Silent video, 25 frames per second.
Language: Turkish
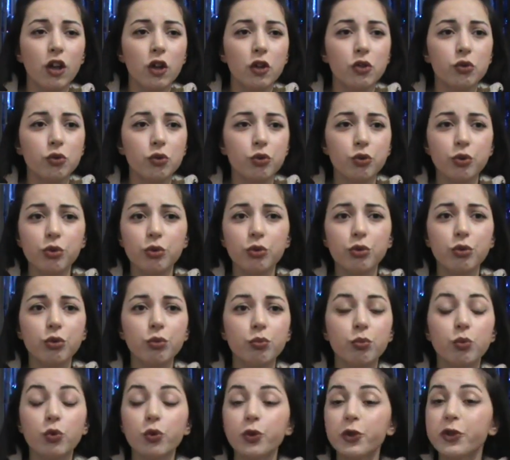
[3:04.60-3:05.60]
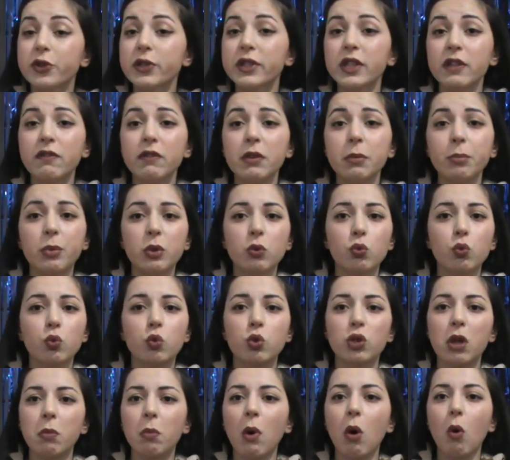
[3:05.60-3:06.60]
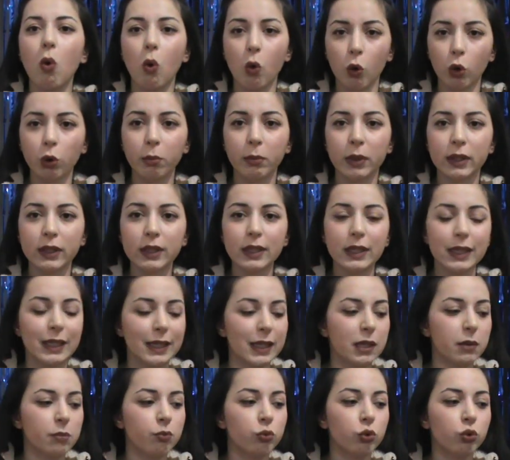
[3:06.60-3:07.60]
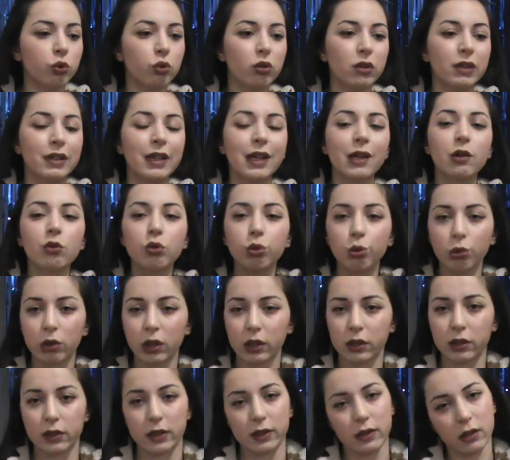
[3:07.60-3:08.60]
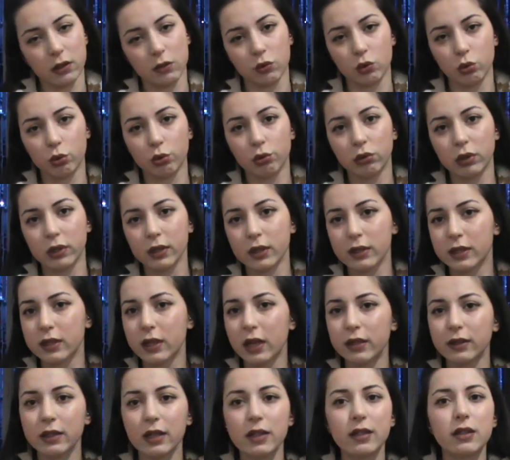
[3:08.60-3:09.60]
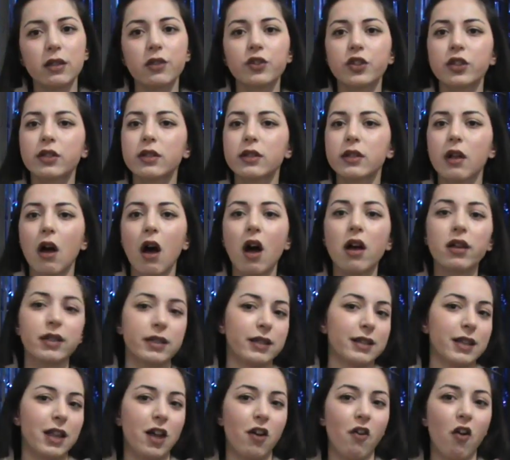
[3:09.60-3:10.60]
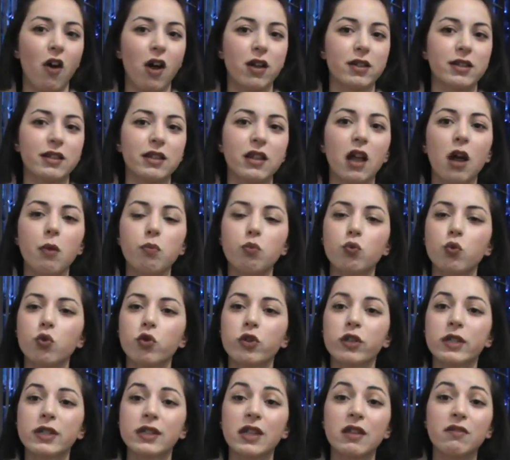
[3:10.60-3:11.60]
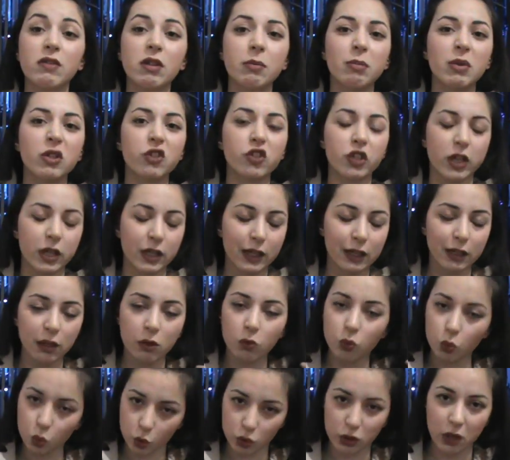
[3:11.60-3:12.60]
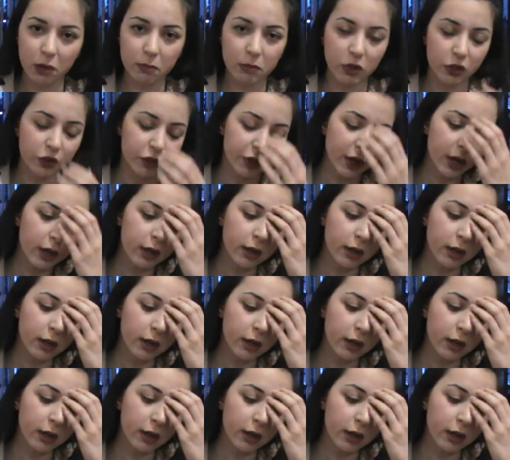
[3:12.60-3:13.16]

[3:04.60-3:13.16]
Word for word: Çünkü mucizevi bir uzama olmadı ki bunu ne kullanırsanız kullanın. Zaten saçınız asla asla mucizevi bir şekilde uzamayacak.